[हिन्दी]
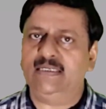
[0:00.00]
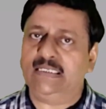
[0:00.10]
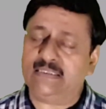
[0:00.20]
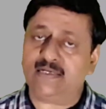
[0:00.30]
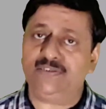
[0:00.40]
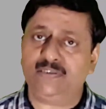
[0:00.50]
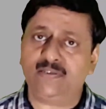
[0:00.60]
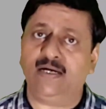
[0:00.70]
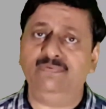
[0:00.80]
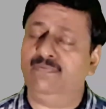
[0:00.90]
डिस्कशंस
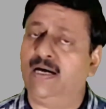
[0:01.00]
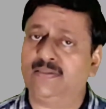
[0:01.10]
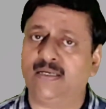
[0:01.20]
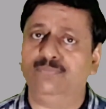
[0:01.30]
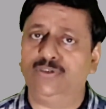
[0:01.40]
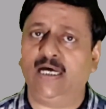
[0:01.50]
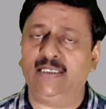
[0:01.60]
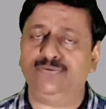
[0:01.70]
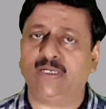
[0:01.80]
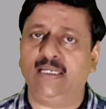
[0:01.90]
का विवाद का मुद्दा
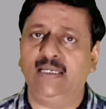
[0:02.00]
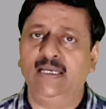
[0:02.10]
है चूँकि